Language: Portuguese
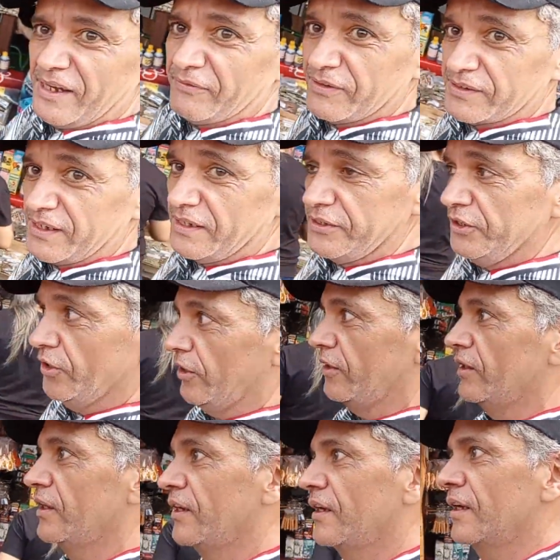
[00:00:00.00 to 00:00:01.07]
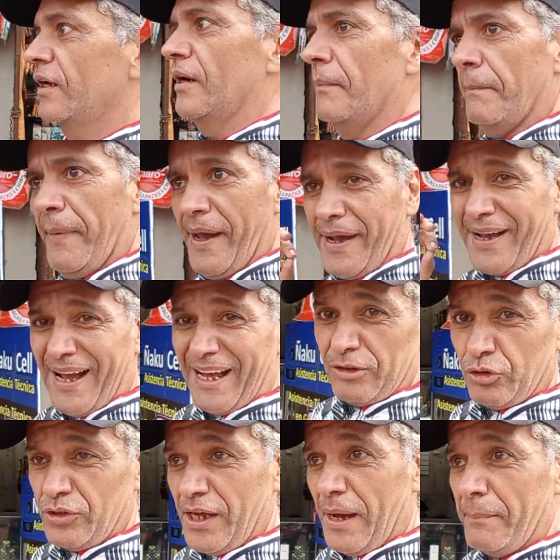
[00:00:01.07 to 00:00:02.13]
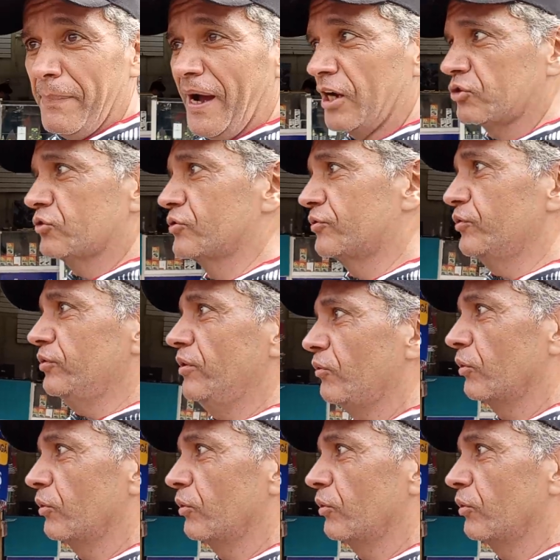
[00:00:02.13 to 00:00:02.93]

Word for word: ervas aqui, ó. Mercado de Abastos, viu?